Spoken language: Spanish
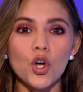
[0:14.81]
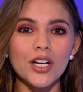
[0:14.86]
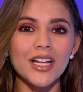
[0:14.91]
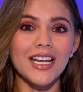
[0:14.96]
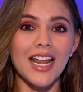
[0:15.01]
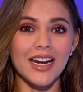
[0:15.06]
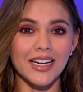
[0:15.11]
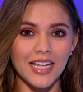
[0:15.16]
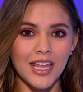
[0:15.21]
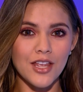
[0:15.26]

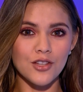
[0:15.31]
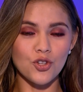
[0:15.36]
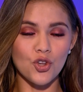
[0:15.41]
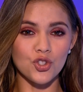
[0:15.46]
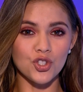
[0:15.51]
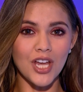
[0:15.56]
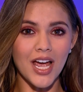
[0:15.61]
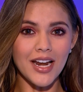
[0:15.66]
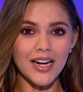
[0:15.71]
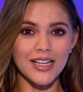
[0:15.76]
en las redes
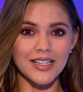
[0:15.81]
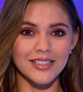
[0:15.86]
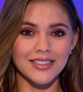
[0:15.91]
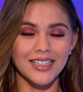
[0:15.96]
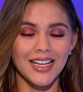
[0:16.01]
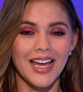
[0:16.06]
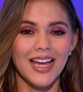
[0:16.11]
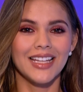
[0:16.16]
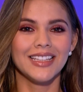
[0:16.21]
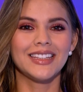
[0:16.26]
sociales.
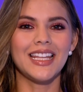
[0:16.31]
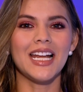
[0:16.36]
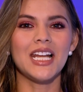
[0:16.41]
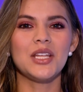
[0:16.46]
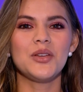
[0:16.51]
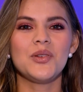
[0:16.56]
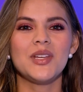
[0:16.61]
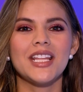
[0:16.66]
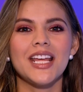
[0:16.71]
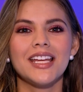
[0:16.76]

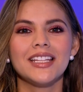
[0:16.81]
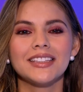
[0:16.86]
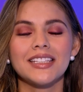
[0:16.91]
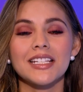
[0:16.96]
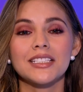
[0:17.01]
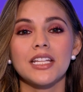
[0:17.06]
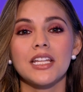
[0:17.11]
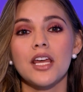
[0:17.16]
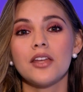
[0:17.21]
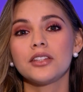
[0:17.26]

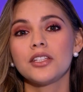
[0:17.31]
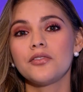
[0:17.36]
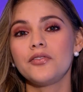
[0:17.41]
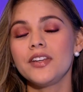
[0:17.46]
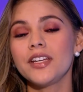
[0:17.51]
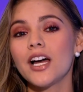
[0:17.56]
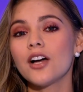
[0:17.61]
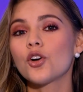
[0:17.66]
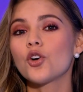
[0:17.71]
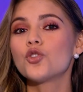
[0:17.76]
Televidentes se
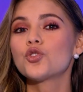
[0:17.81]
identifican con